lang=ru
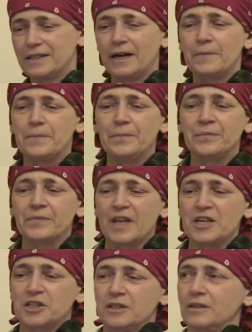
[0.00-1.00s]
да,
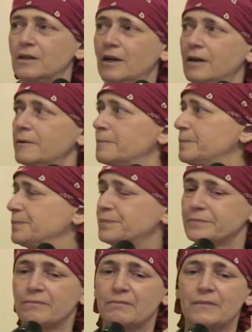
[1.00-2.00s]
значит, эм,
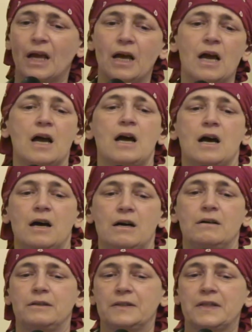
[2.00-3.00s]

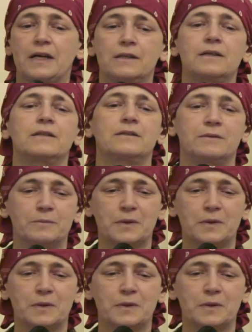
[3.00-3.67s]
э, доклад